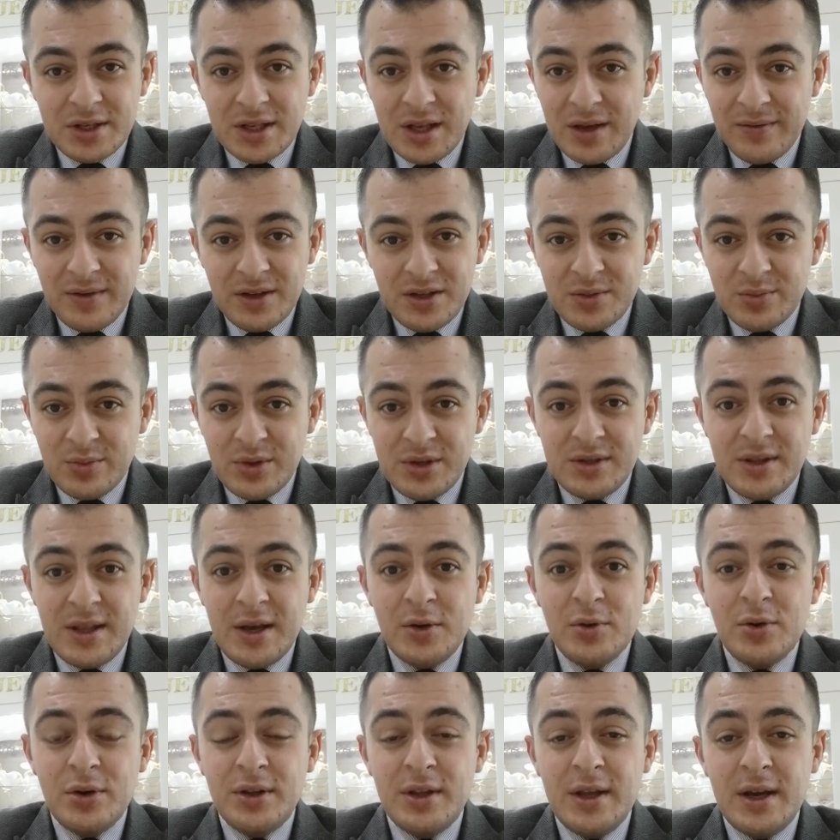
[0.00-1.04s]
независимость
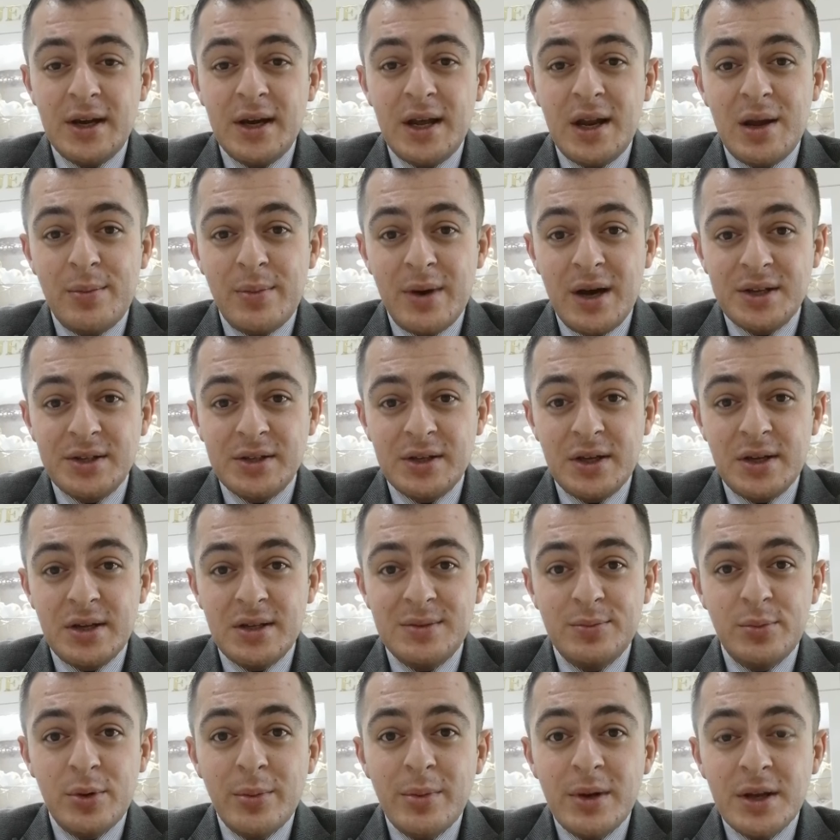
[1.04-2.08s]
Нагорно-Карабахской
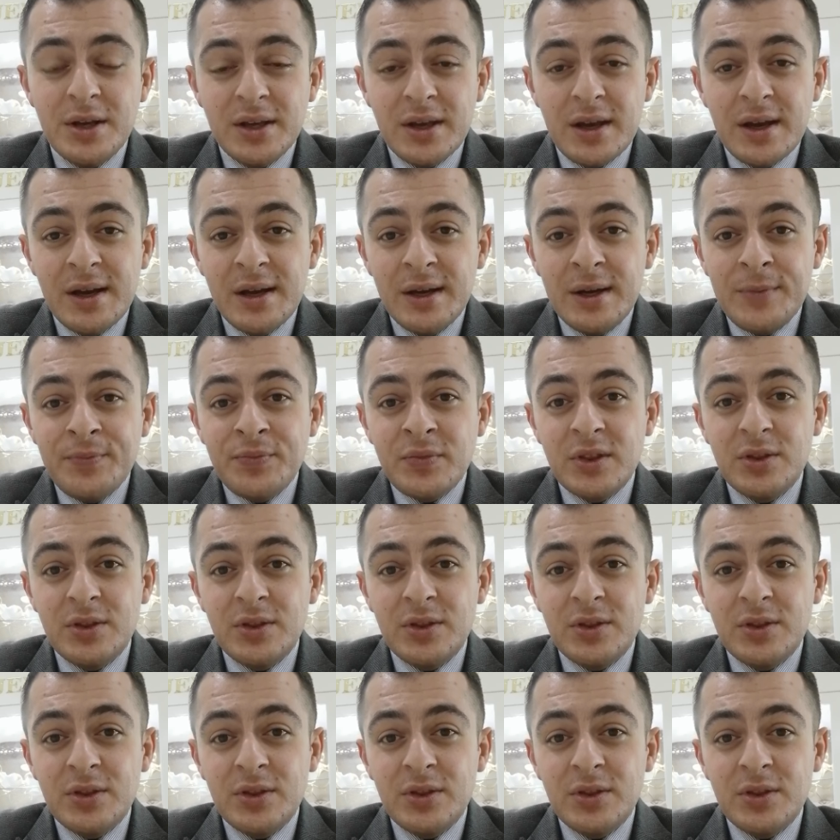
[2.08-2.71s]
республики,